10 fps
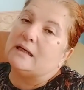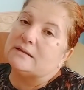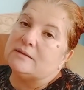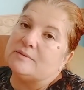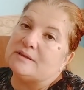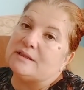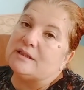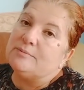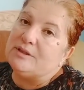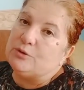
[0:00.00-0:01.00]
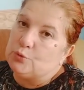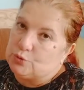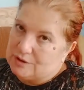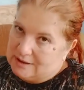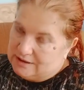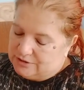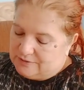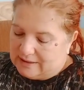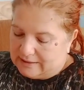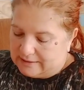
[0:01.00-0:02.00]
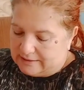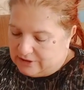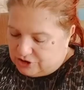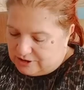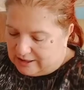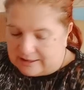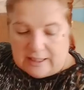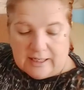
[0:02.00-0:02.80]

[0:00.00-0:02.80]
anlamında da bir yükseliş var arkadaşlar.